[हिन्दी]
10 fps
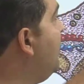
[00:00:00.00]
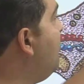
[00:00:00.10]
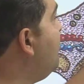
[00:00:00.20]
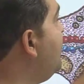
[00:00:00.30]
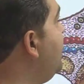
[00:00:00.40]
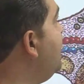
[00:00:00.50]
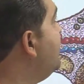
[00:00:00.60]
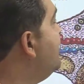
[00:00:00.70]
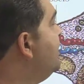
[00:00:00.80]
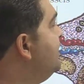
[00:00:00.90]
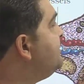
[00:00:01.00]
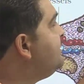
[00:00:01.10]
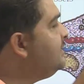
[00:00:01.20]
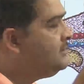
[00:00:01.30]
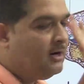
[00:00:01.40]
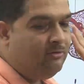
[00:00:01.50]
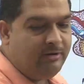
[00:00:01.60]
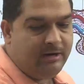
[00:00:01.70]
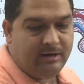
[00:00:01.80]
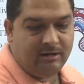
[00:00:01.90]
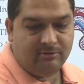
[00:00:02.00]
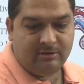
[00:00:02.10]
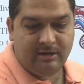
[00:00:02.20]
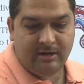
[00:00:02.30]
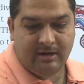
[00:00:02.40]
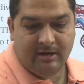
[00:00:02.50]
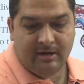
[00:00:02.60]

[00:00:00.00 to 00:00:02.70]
होंगी इसके सराउंडेड क्या होती हैं